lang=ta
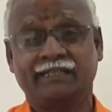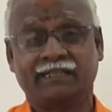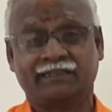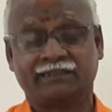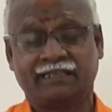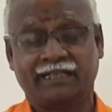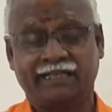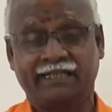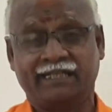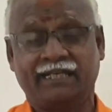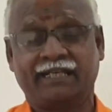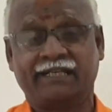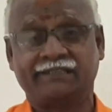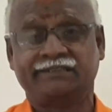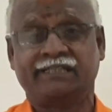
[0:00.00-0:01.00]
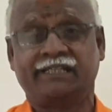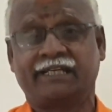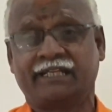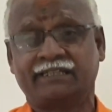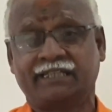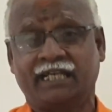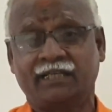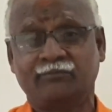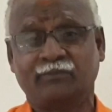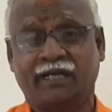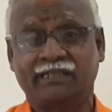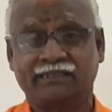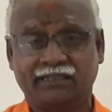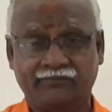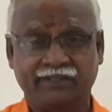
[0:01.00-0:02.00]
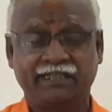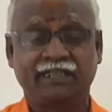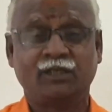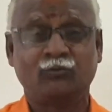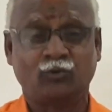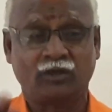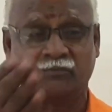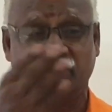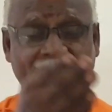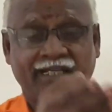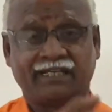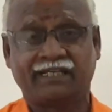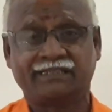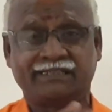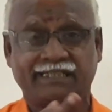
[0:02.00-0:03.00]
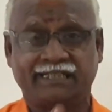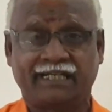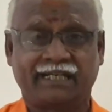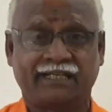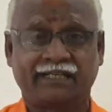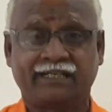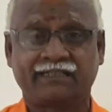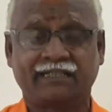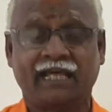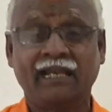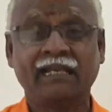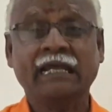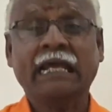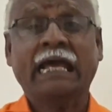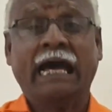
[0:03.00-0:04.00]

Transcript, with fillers: எத்தனை ஏழரை சனி நடந்தாலும் அந்த வீட்டில் ஒரு மீனராசிக்காரர் இருந்தால்